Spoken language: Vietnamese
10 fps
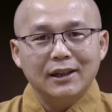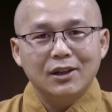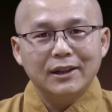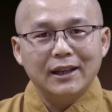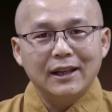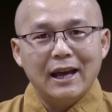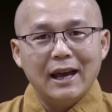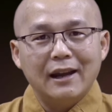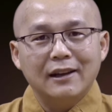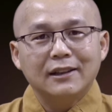Có nghĩa
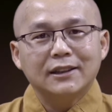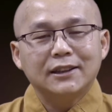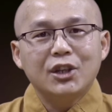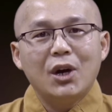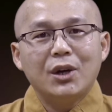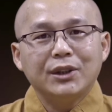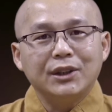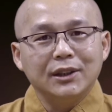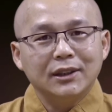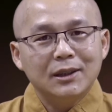là do
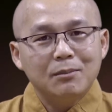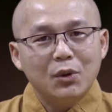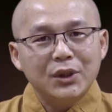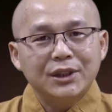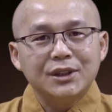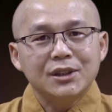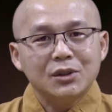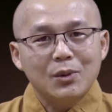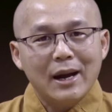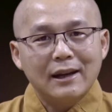những cái mối
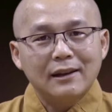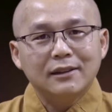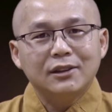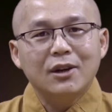tương quan,